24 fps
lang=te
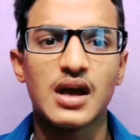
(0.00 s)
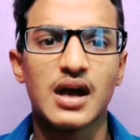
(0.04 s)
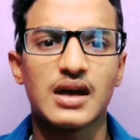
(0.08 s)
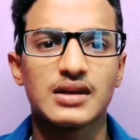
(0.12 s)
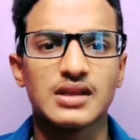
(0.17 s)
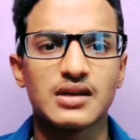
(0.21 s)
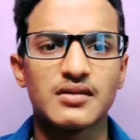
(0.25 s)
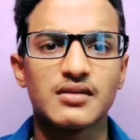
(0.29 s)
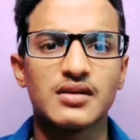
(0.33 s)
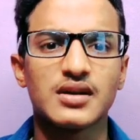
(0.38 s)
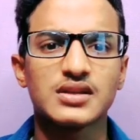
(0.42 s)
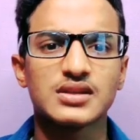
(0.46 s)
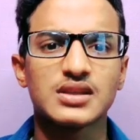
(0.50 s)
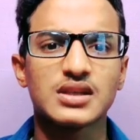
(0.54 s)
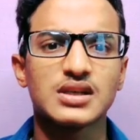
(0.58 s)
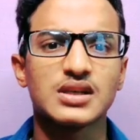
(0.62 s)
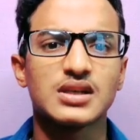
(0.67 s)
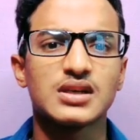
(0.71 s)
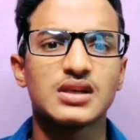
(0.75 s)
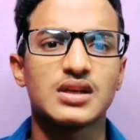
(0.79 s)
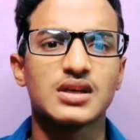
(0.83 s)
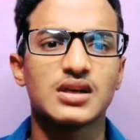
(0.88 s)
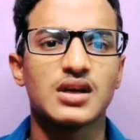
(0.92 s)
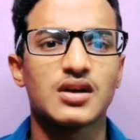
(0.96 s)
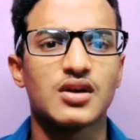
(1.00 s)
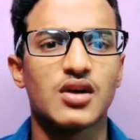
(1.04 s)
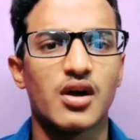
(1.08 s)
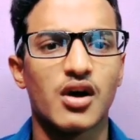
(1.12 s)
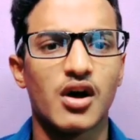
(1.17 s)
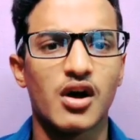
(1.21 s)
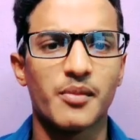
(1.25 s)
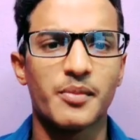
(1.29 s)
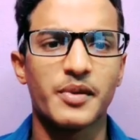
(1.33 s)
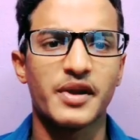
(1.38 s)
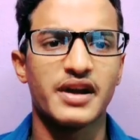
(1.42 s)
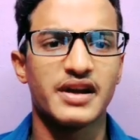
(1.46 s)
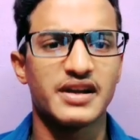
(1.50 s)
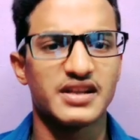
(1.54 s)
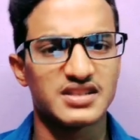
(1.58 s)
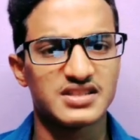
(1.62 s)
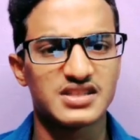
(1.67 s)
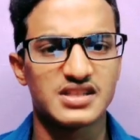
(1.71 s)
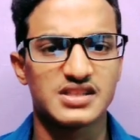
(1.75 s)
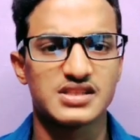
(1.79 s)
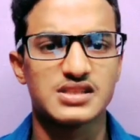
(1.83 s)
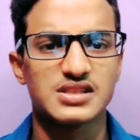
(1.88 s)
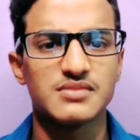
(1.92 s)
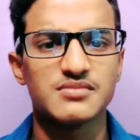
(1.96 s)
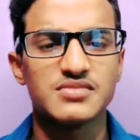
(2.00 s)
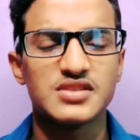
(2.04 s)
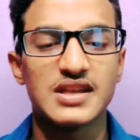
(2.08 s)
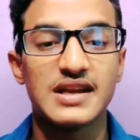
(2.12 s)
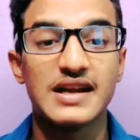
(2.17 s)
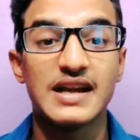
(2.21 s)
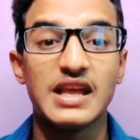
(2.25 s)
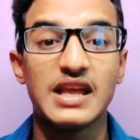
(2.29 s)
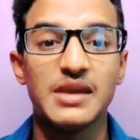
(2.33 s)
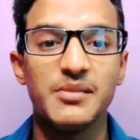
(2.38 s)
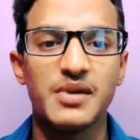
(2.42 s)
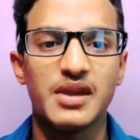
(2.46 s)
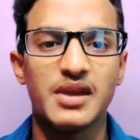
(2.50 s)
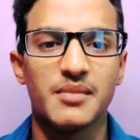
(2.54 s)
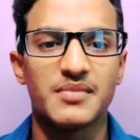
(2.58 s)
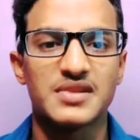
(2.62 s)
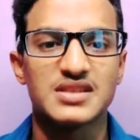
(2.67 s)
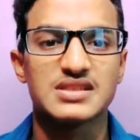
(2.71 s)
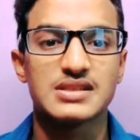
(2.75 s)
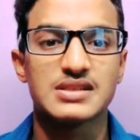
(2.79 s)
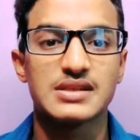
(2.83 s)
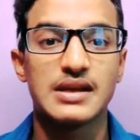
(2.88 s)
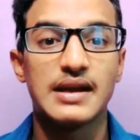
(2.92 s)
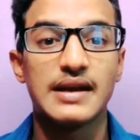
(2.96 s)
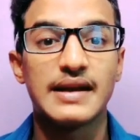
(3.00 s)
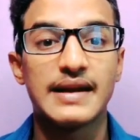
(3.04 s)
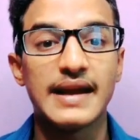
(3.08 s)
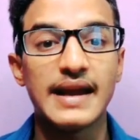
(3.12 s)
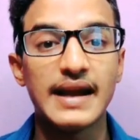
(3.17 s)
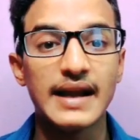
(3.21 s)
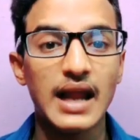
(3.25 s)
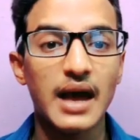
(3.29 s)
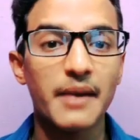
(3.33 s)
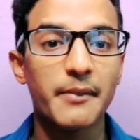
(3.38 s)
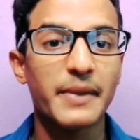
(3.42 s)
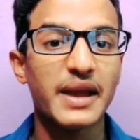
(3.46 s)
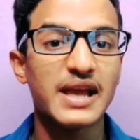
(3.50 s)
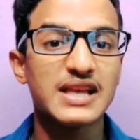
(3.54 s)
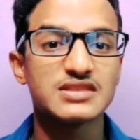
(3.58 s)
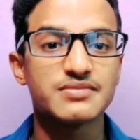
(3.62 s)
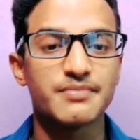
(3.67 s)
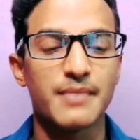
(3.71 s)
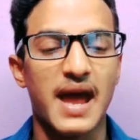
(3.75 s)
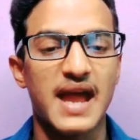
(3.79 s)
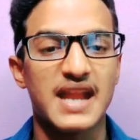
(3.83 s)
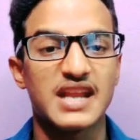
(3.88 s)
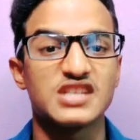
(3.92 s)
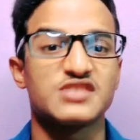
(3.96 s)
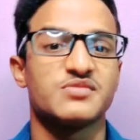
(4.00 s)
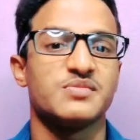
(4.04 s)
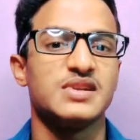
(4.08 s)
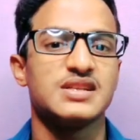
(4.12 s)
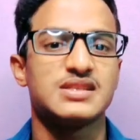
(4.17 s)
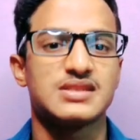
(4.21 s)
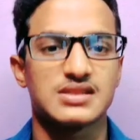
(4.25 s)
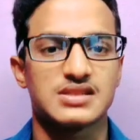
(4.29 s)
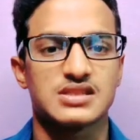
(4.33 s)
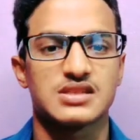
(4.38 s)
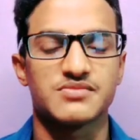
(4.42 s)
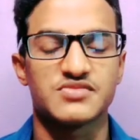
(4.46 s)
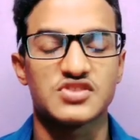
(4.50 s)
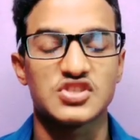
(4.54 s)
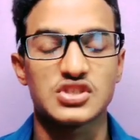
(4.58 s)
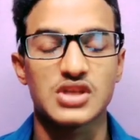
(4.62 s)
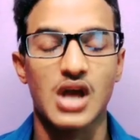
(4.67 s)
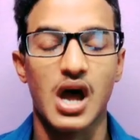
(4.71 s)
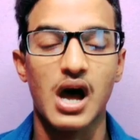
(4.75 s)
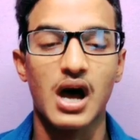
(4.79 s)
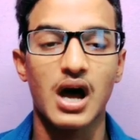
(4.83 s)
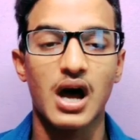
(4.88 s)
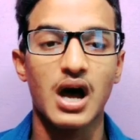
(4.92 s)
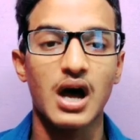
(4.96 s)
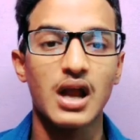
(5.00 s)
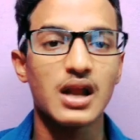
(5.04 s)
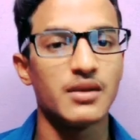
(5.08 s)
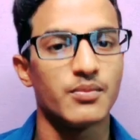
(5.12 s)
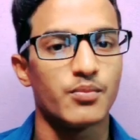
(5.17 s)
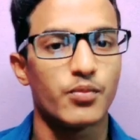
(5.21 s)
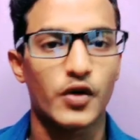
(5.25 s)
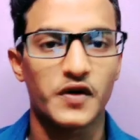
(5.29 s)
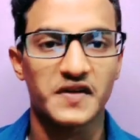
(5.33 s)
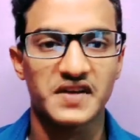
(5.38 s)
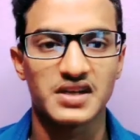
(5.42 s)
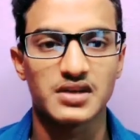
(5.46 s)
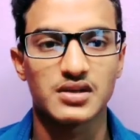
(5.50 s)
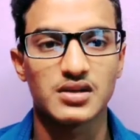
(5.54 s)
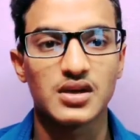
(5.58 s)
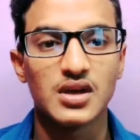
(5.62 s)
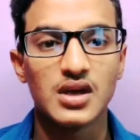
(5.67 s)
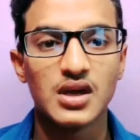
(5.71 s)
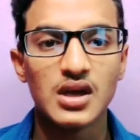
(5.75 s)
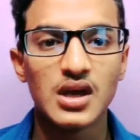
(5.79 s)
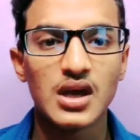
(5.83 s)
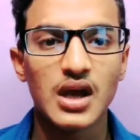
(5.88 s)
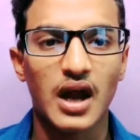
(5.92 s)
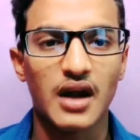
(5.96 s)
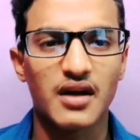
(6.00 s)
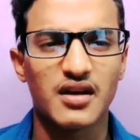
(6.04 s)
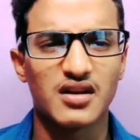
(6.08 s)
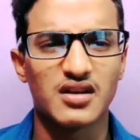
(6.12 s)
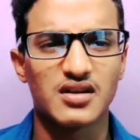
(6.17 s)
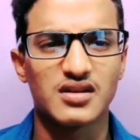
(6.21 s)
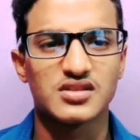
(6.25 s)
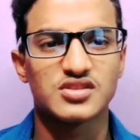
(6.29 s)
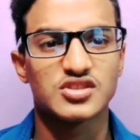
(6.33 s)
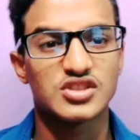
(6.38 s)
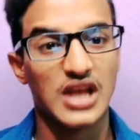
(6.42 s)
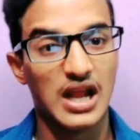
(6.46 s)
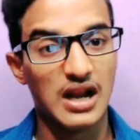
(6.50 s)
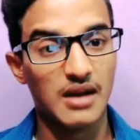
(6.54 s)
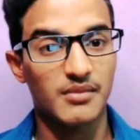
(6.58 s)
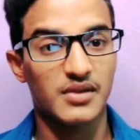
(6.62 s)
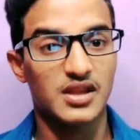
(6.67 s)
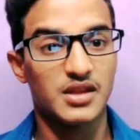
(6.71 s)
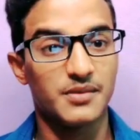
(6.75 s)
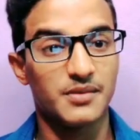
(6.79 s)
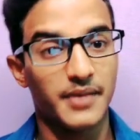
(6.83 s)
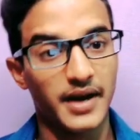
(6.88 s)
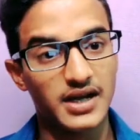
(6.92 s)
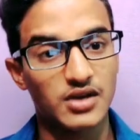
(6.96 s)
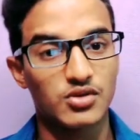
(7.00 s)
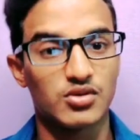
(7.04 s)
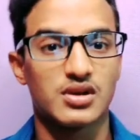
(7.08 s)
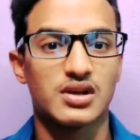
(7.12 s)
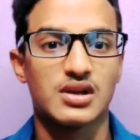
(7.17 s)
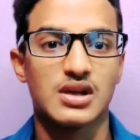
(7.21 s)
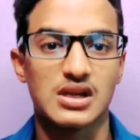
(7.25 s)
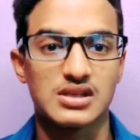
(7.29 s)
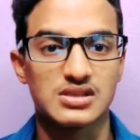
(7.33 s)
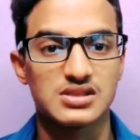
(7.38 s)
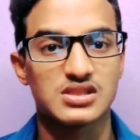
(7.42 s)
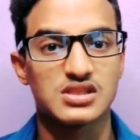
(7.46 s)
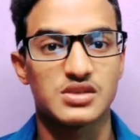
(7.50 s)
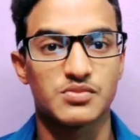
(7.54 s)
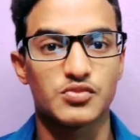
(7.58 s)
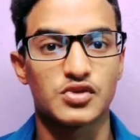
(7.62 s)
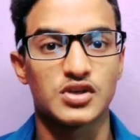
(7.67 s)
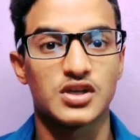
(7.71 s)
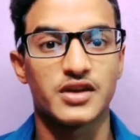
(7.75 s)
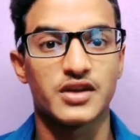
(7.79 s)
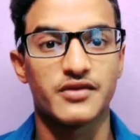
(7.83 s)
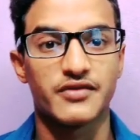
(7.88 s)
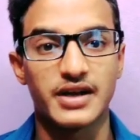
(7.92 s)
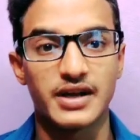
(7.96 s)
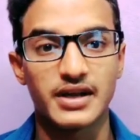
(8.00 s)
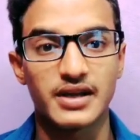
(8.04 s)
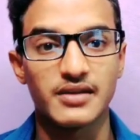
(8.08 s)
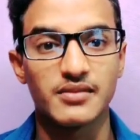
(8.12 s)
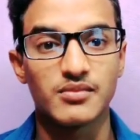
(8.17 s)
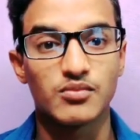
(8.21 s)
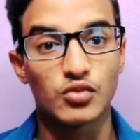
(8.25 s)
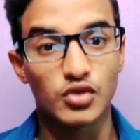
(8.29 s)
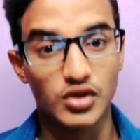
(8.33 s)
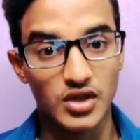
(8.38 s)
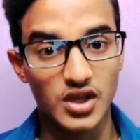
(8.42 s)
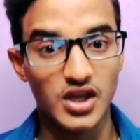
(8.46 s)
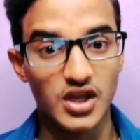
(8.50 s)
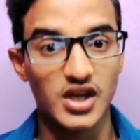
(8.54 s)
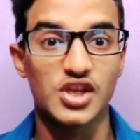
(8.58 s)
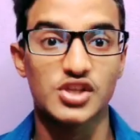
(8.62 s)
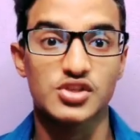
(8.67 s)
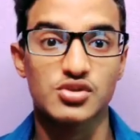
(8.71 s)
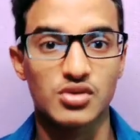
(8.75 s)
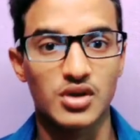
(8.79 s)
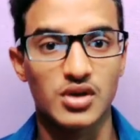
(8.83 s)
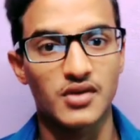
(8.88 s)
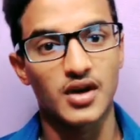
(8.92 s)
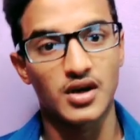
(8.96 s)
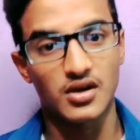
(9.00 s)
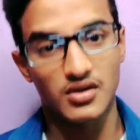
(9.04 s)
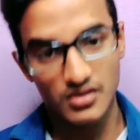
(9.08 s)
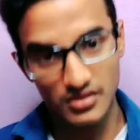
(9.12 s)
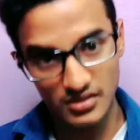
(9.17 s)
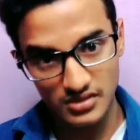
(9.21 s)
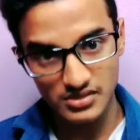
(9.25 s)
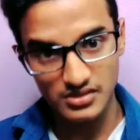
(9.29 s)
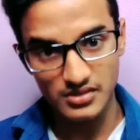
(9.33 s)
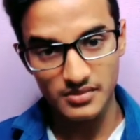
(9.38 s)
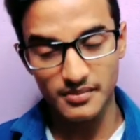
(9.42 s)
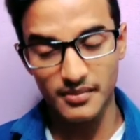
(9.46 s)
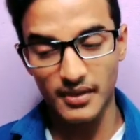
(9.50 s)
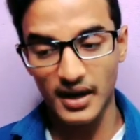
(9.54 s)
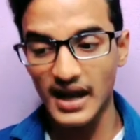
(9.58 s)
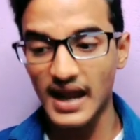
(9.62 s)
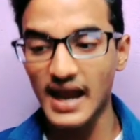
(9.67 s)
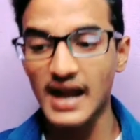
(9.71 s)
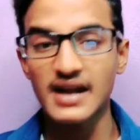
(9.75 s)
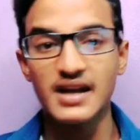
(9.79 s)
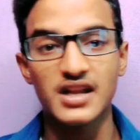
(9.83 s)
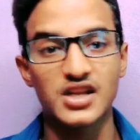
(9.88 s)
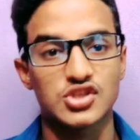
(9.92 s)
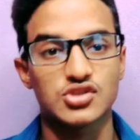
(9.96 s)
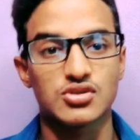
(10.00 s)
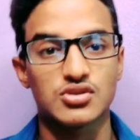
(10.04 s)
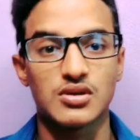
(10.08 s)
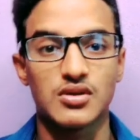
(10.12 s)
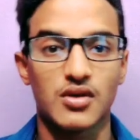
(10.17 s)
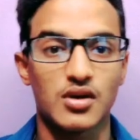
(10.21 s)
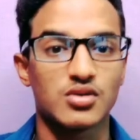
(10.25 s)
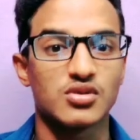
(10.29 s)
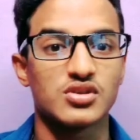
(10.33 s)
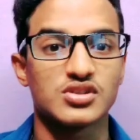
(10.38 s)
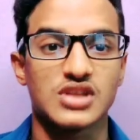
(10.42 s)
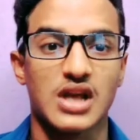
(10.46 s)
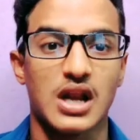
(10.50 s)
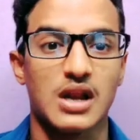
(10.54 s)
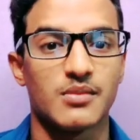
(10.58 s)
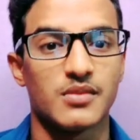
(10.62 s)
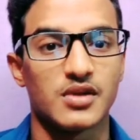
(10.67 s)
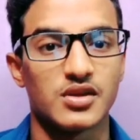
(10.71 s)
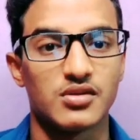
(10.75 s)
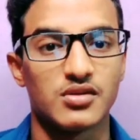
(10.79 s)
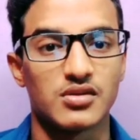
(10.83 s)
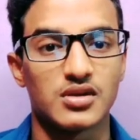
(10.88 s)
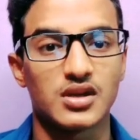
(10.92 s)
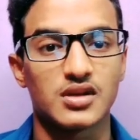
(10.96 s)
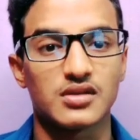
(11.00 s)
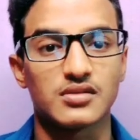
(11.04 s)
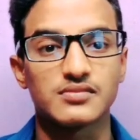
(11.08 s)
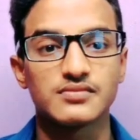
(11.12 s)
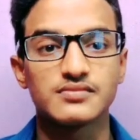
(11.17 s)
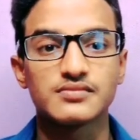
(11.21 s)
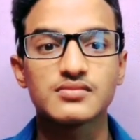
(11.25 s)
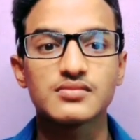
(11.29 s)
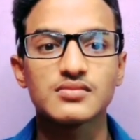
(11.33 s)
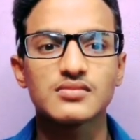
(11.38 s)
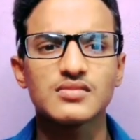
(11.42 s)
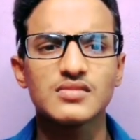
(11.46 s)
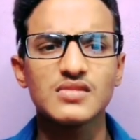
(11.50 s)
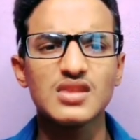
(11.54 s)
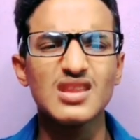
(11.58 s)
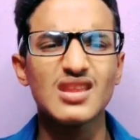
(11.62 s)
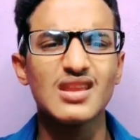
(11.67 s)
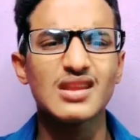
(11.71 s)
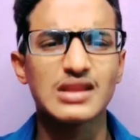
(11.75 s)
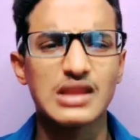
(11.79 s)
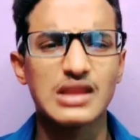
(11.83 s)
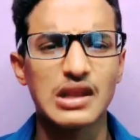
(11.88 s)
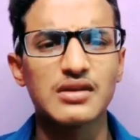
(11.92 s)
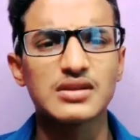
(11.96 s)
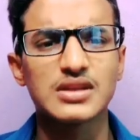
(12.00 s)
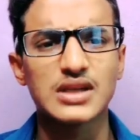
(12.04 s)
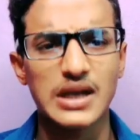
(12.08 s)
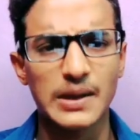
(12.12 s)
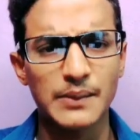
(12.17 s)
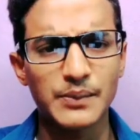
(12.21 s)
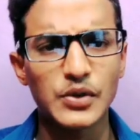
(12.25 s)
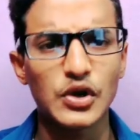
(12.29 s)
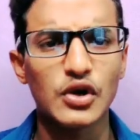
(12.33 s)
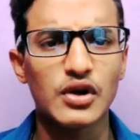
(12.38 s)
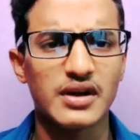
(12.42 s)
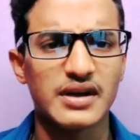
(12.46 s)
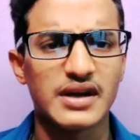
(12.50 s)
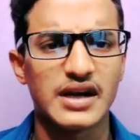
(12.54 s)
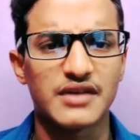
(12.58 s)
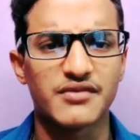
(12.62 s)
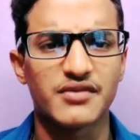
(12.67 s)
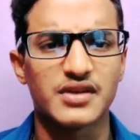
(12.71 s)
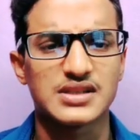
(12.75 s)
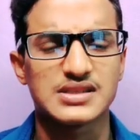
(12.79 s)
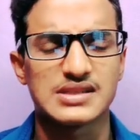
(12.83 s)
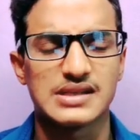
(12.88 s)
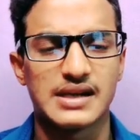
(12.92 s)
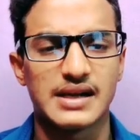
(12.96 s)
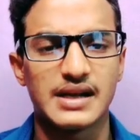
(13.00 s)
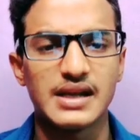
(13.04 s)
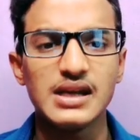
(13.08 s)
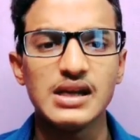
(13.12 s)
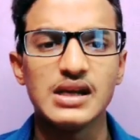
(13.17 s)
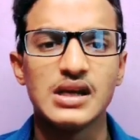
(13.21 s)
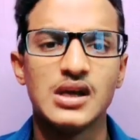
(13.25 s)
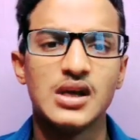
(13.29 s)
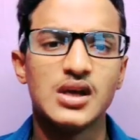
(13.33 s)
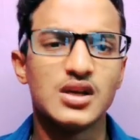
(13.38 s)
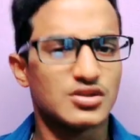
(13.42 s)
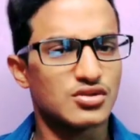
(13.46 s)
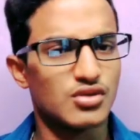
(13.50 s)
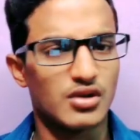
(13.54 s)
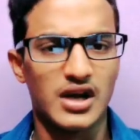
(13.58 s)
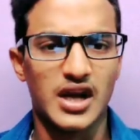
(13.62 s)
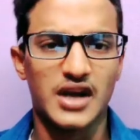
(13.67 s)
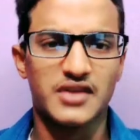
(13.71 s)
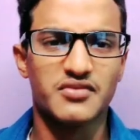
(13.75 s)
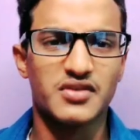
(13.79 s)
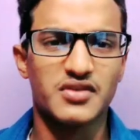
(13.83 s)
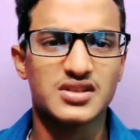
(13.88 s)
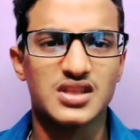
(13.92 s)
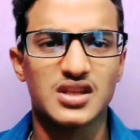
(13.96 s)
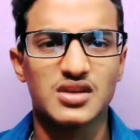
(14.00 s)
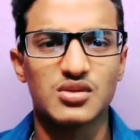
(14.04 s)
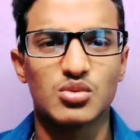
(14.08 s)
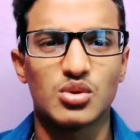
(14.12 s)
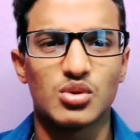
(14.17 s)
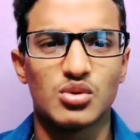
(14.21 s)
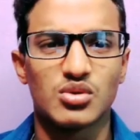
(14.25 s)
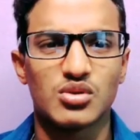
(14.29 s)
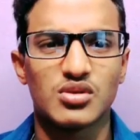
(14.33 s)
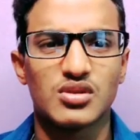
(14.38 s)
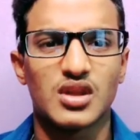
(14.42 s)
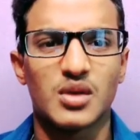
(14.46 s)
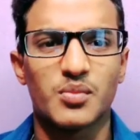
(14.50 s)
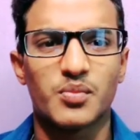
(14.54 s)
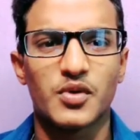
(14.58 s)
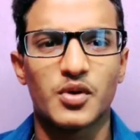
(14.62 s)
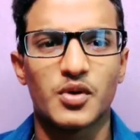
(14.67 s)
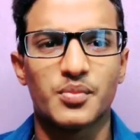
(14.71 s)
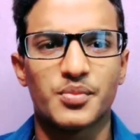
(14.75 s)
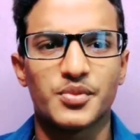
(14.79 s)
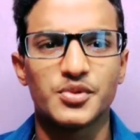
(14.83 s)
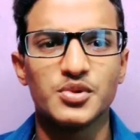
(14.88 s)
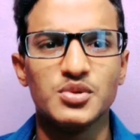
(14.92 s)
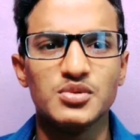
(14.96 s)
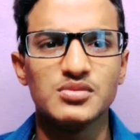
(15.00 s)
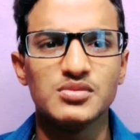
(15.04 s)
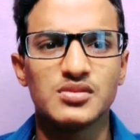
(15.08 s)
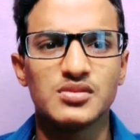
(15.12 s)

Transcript: ఆ తర్వాత ఆపరేటింగ్ సిస్టమ్స్ డీబీఎంఎస్ డేటాబేస్ మేనేజ్మెంట్ సిస్టమ్స్ చాలా ఇంపార్టెంట్ అండ్ చాలామంది బయట కూడా క్లాసెస్ చెప్తుంటారు వీటికి ముందే నేర్చుకునే వాళ్ళు బై హ్యాండ్ నేర్చుకునే వాళ్ళు కూడా చాలామంది ఉంటారు తర్వాత కంప్యూటర్ నెట్వర్క్స్ అండి సో నెట్వర్క్స్ అని కూడా ఉంటుంది అప్పుడప్పుడు